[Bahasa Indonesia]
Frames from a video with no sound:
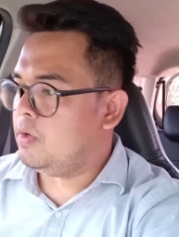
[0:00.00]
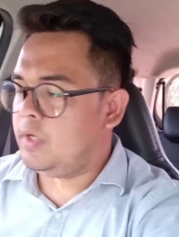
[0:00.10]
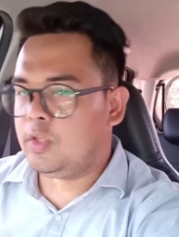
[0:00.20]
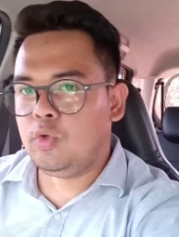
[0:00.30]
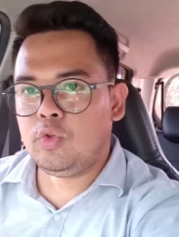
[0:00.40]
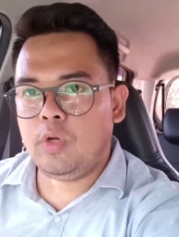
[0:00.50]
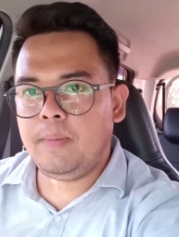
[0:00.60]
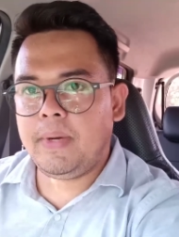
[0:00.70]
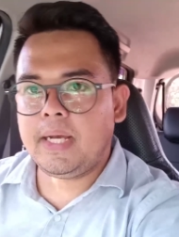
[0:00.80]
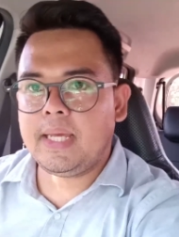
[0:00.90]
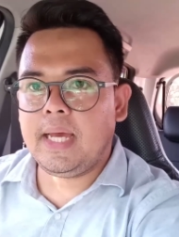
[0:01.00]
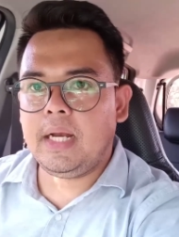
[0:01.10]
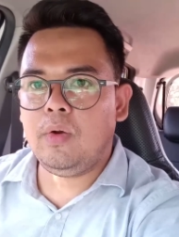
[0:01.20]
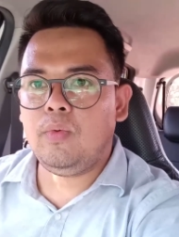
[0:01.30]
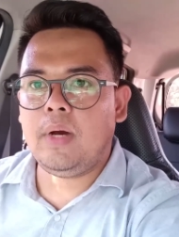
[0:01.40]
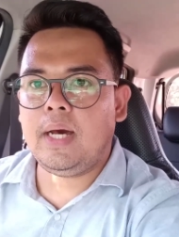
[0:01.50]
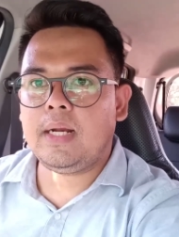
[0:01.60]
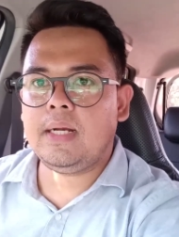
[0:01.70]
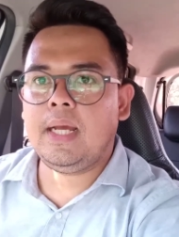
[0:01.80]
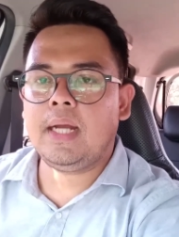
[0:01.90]
Itu untuk di bagian
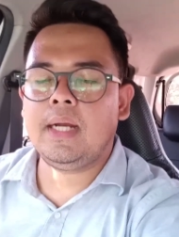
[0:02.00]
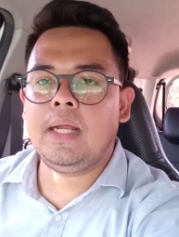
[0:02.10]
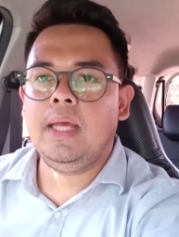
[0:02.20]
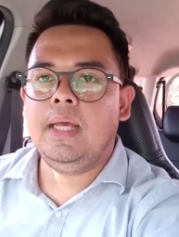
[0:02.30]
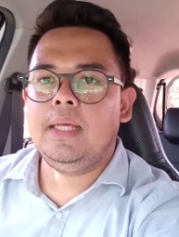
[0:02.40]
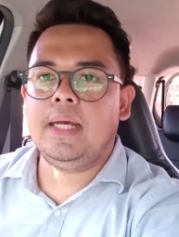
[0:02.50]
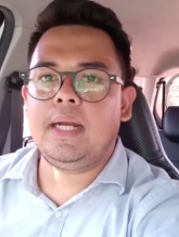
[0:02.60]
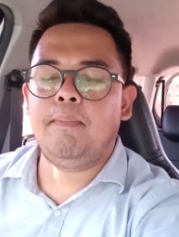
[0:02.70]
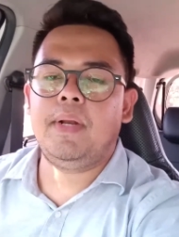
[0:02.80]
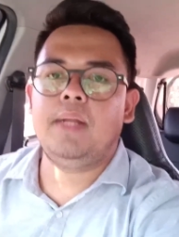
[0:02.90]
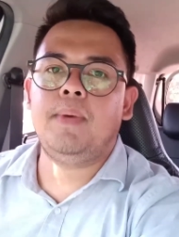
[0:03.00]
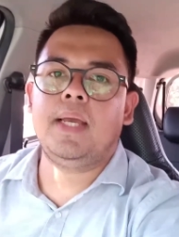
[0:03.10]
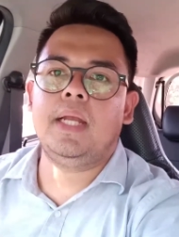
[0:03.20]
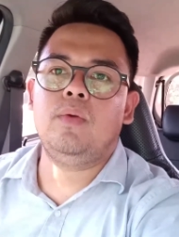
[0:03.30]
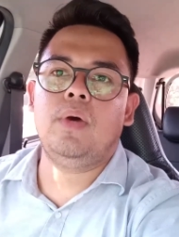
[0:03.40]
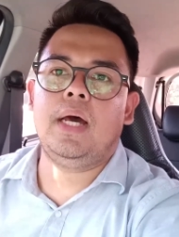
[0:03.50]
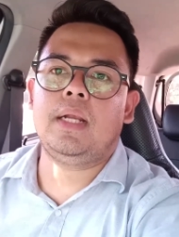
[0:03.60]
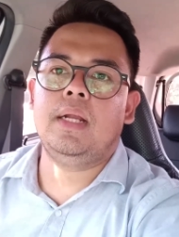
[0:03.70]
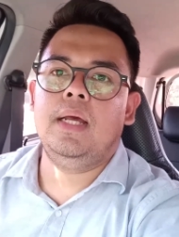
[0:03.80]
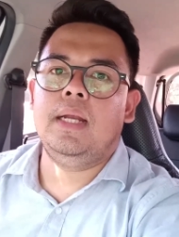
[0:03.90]
luar yang yang nempel di bagian
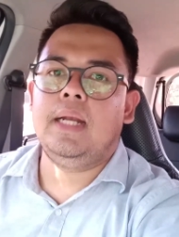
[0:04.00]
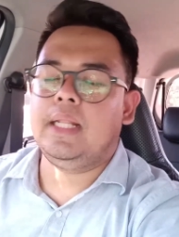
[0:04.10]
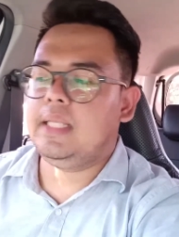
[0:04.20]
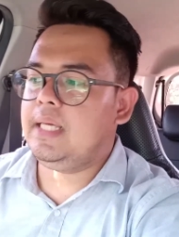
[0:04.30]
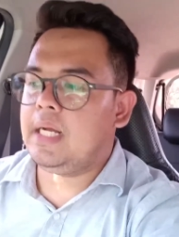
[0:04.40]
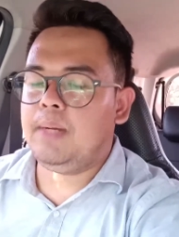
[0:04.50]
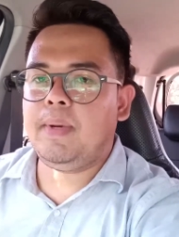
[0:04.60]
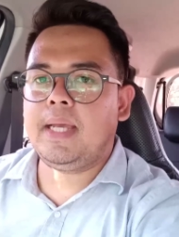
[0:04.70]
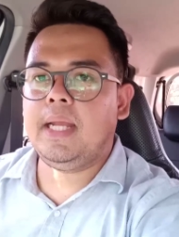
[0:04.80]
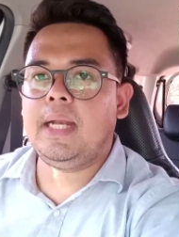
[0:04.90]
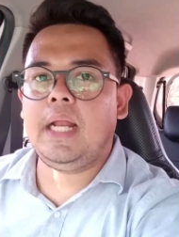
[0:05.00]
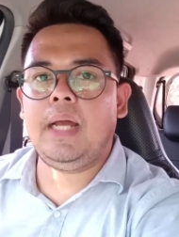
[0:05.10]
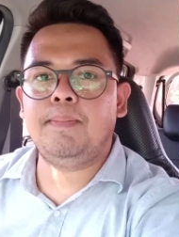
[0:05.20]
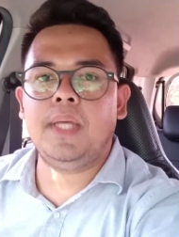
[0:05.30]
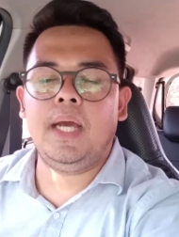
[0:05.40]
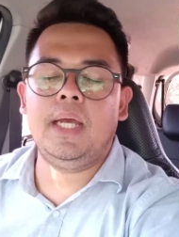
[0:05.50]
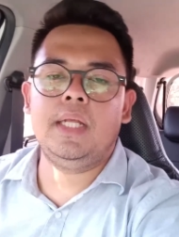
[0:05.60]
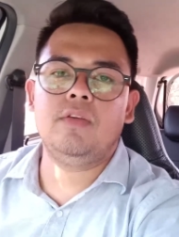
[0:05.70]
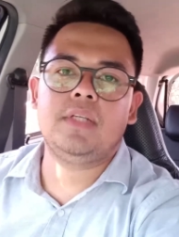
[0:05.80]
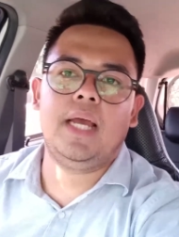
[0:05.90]
luar. Nanti yang di bagian dalamnya
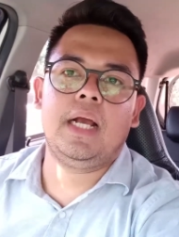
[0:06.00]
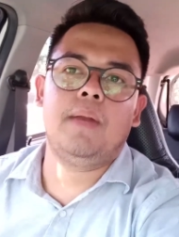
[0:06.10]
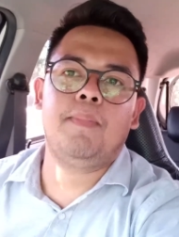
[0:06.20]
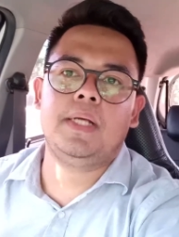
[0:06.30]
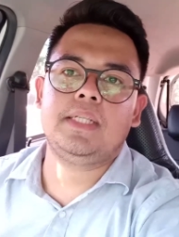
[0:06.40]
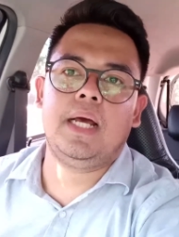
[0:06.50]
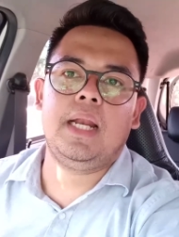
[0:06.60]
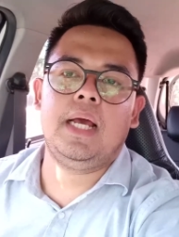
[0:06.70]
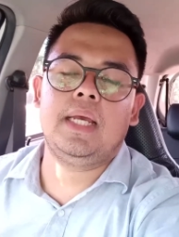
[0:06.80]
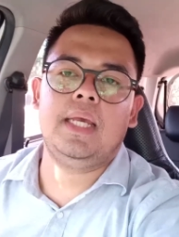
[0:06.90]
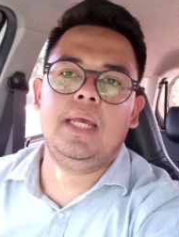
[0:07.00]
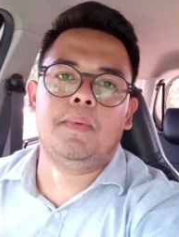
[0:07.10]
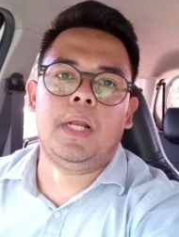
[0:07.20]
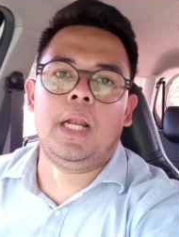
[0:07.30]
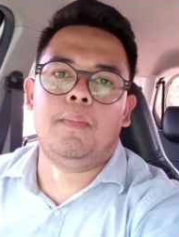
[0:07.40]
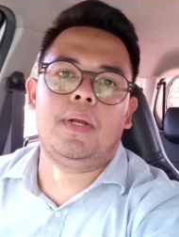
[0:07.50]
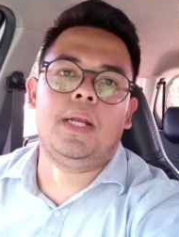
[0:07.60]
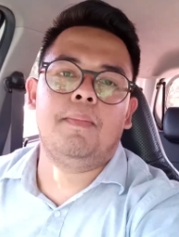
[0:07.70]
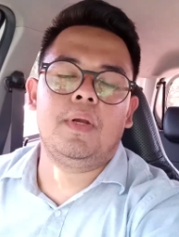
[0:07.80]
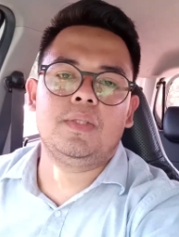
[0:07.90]
itu saya akan pasang lagi teman alat
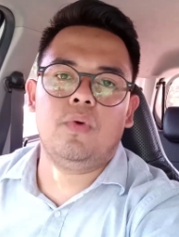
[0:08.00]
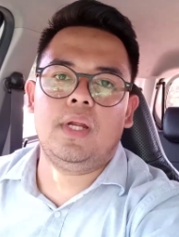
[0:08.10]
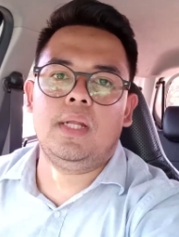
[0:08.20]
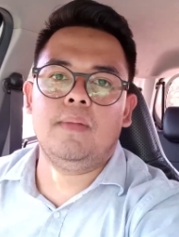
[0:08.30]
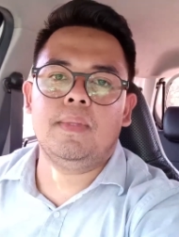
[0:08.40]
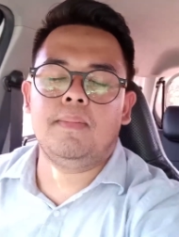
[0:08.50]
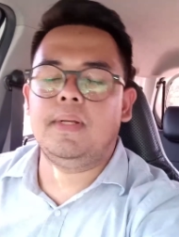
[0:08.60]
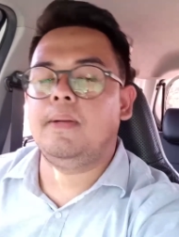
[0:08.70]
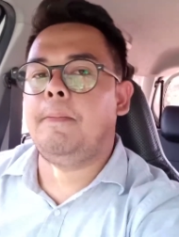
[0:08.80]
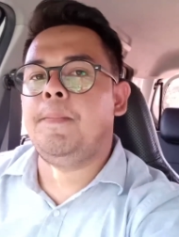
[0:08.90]
peredam glass wall ini teman-teman.